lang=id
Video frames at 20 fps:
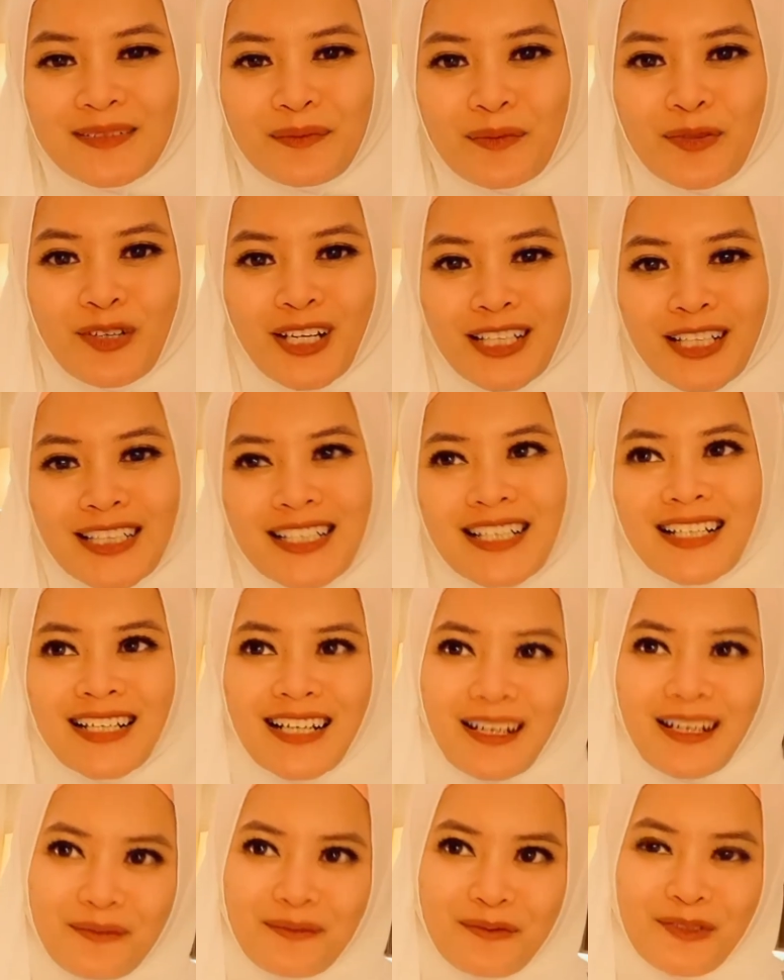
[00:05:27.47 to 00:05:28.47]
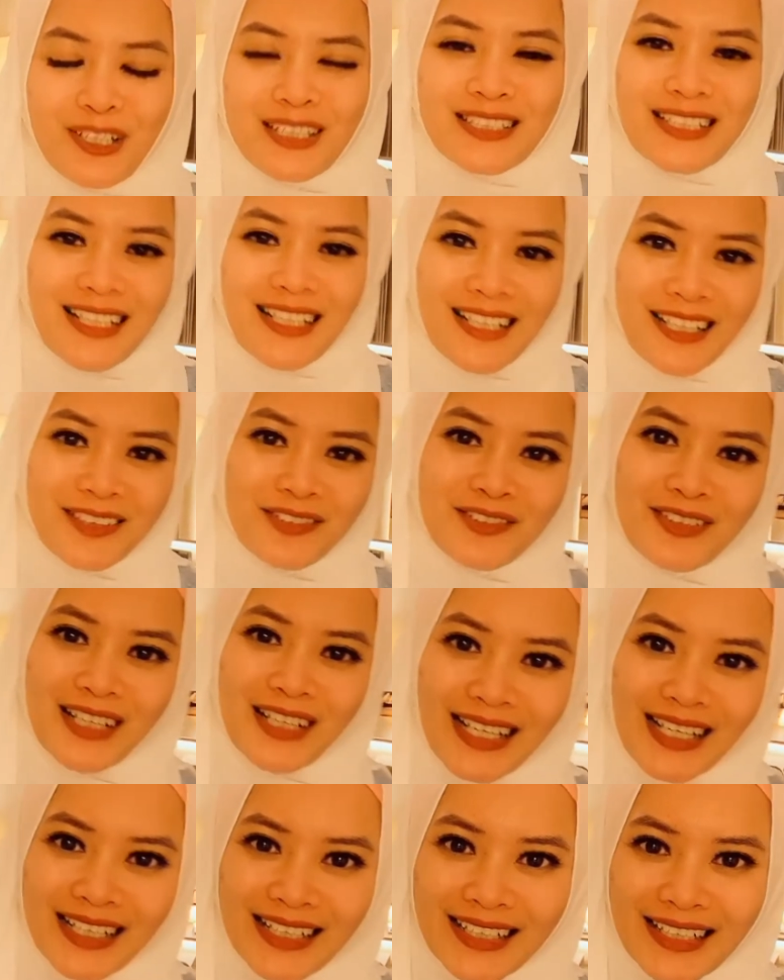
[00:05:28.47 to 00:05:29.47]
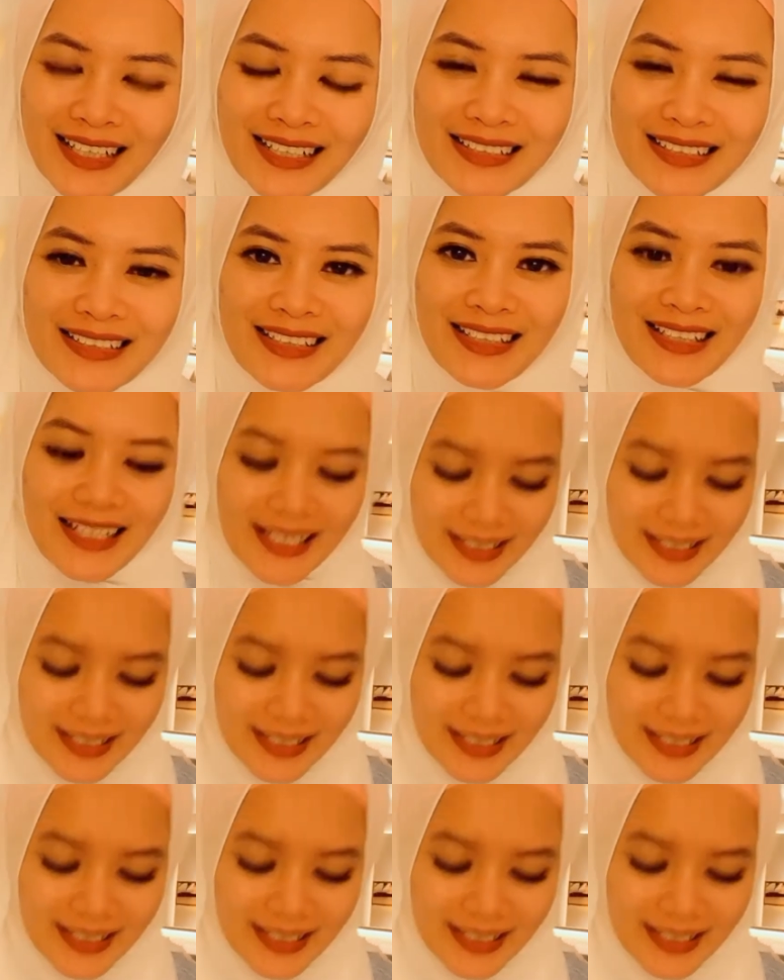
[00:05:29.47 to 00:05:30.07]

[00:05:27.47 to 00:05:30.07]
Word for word: buat gerak buat jalan tuh nggak enak jadi